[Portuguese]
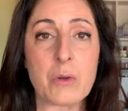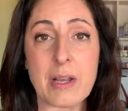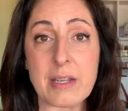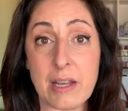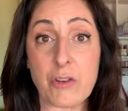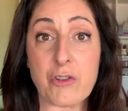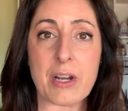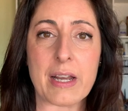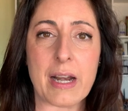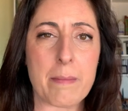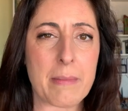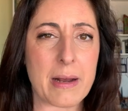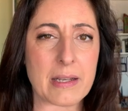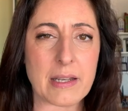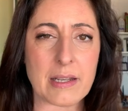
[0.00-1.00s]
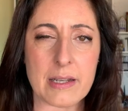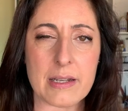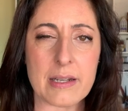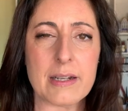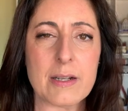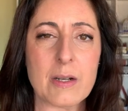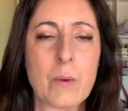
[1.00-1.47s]
essa
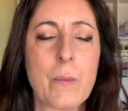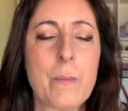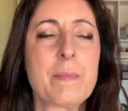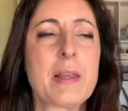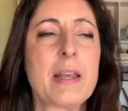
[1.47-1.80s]
diagramação